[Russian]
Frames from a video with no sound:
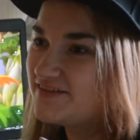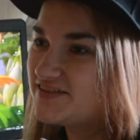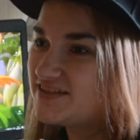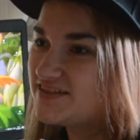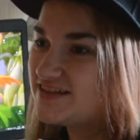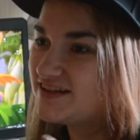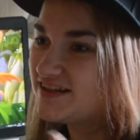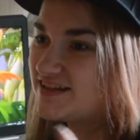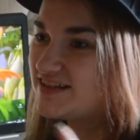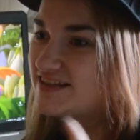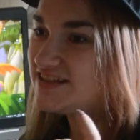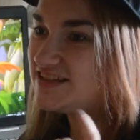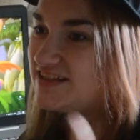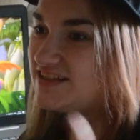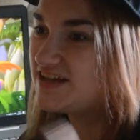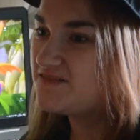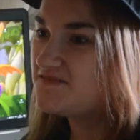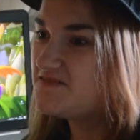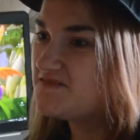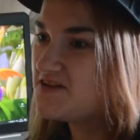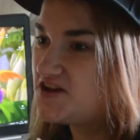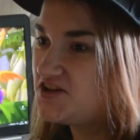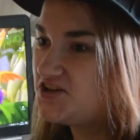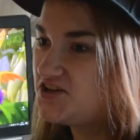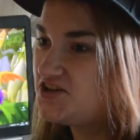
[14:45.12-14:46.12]
взяла те
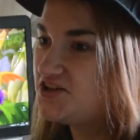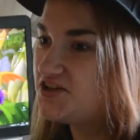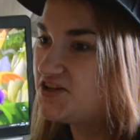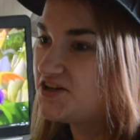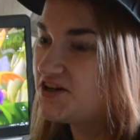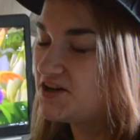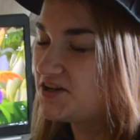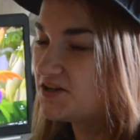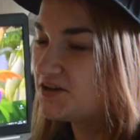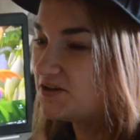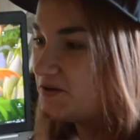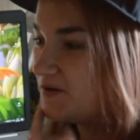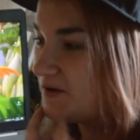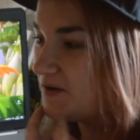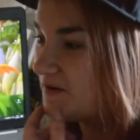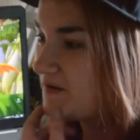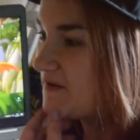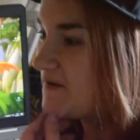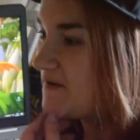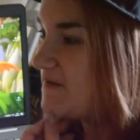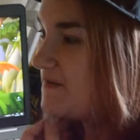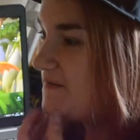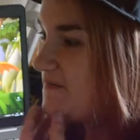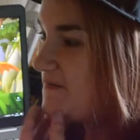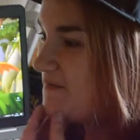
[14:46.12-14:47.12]
вещи,
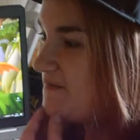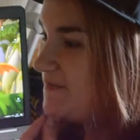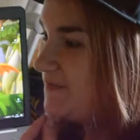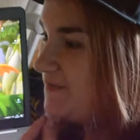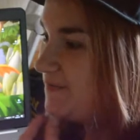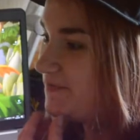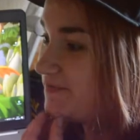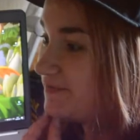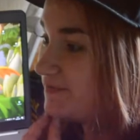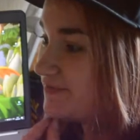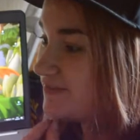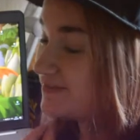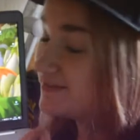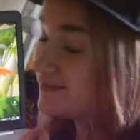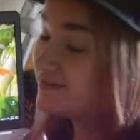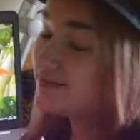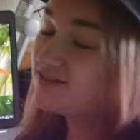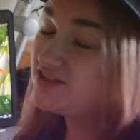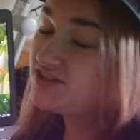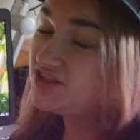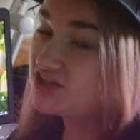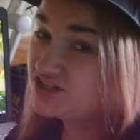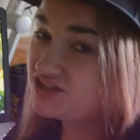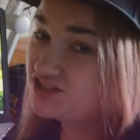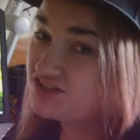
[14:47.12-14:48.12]
которые
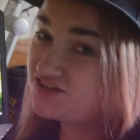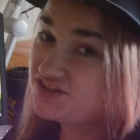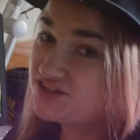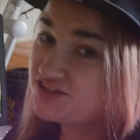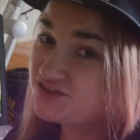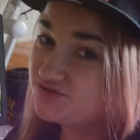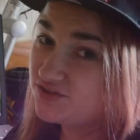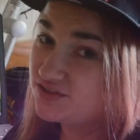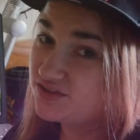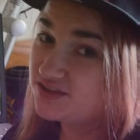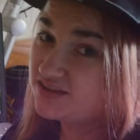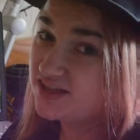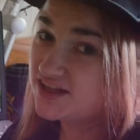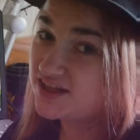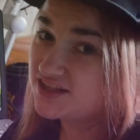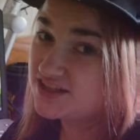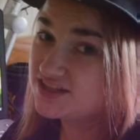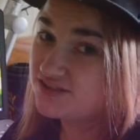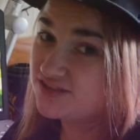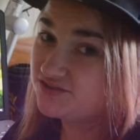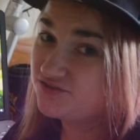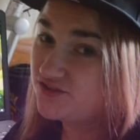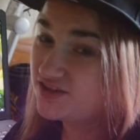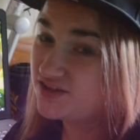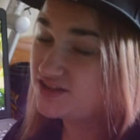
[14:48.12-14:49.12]
чаще всего
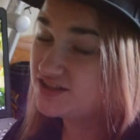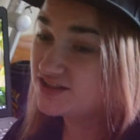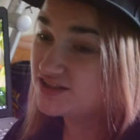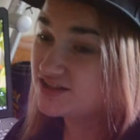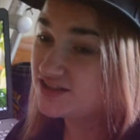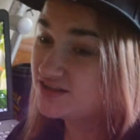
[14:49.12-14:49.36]
тестят в этих